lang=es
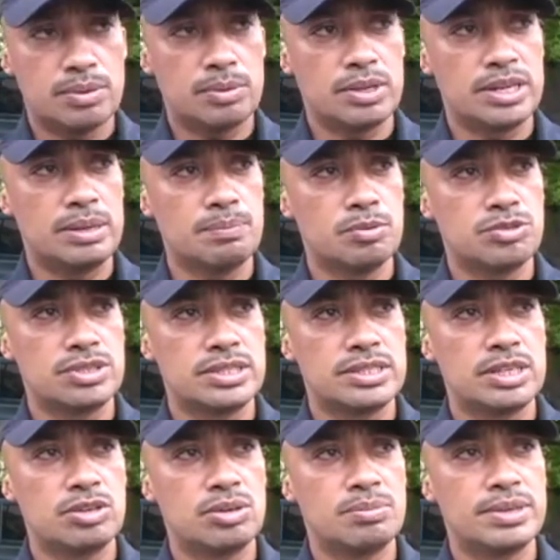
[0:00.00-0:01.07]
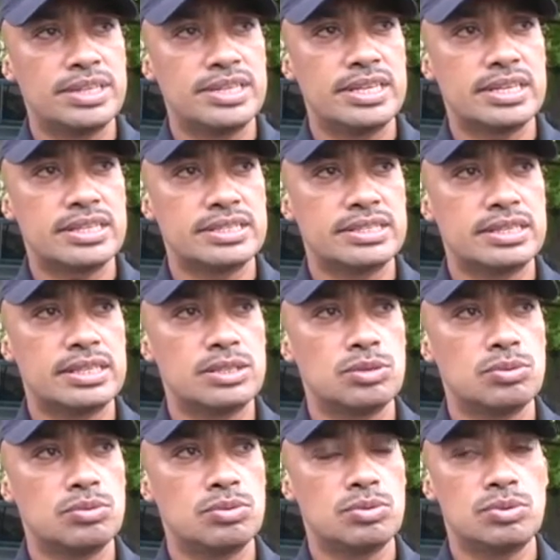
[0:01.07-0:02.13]
Por ejemplo, en Santiago de María, que se
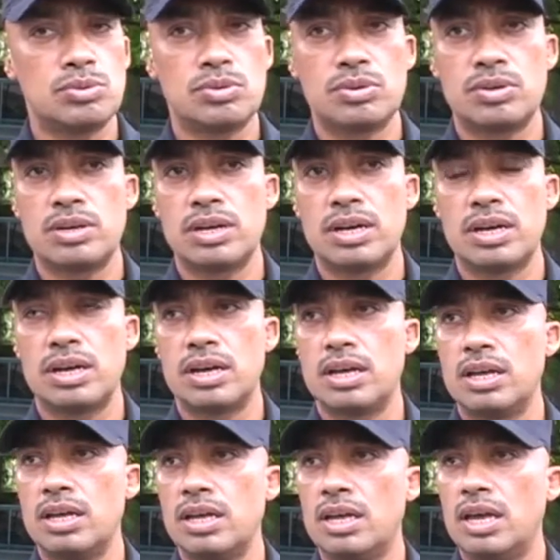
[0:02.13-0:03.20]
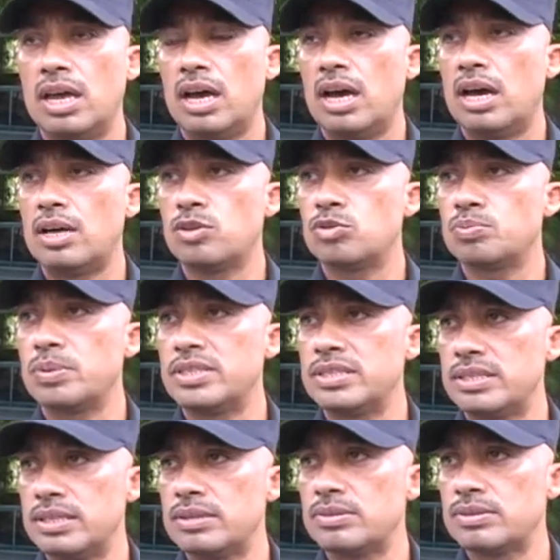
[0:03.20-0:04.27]
detuvo a dos
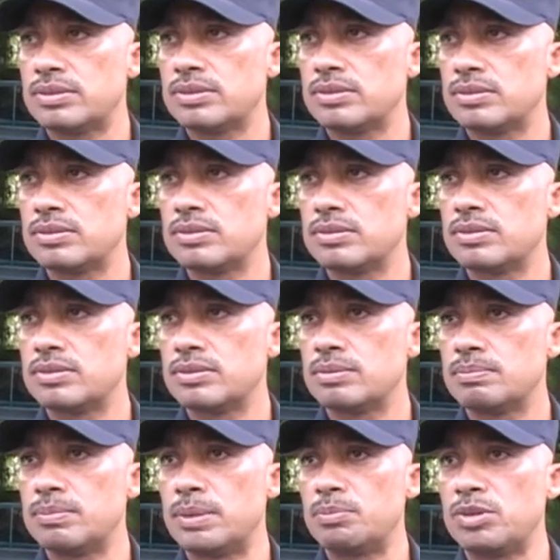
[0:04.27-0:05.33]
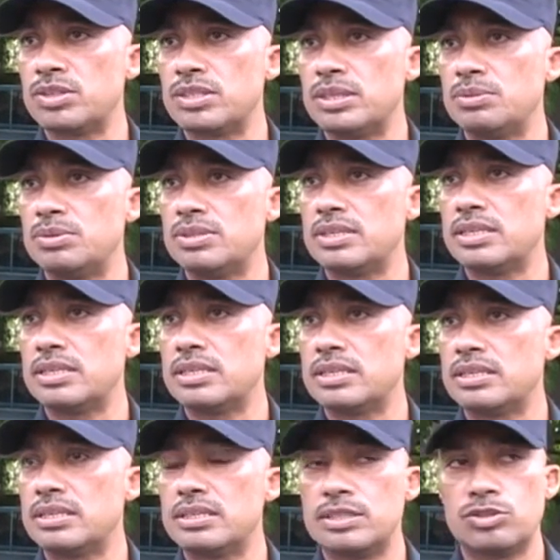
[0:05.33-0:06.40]
pandilleros, miembros activos de la
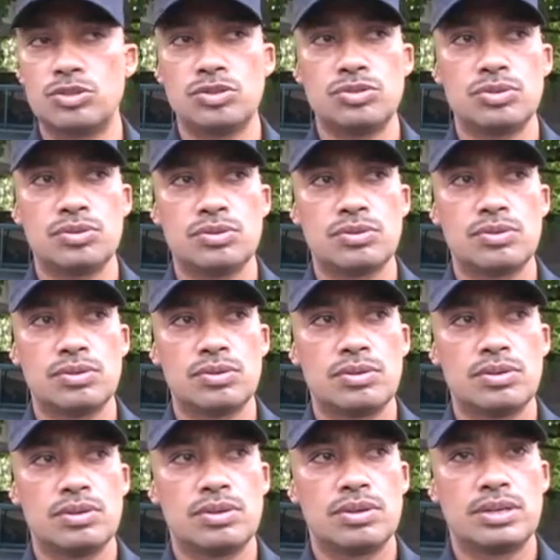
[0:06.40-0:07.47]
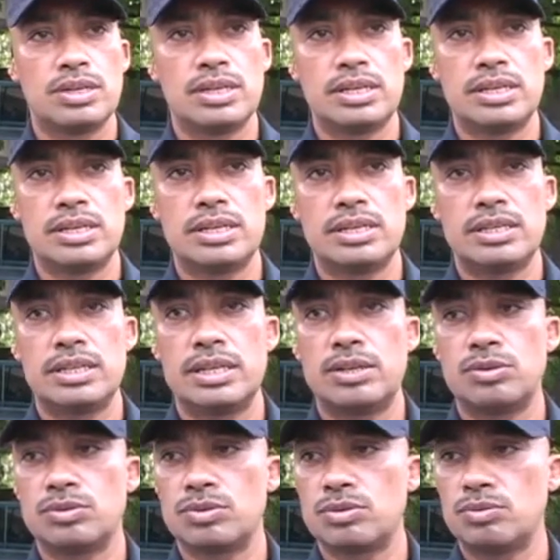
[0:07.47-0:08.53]
18, eh, de
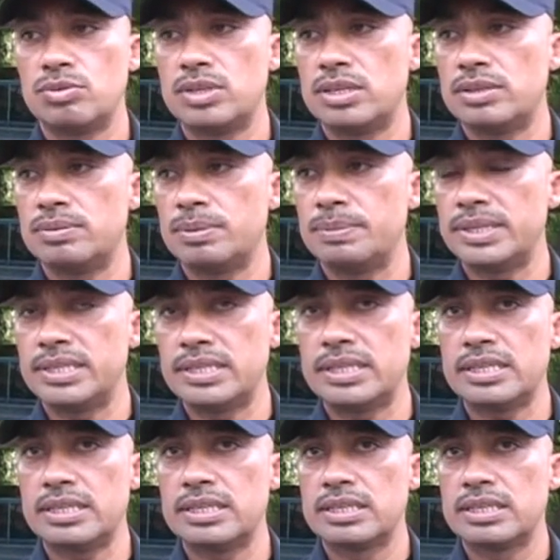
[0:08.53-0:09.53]
ellos una femenina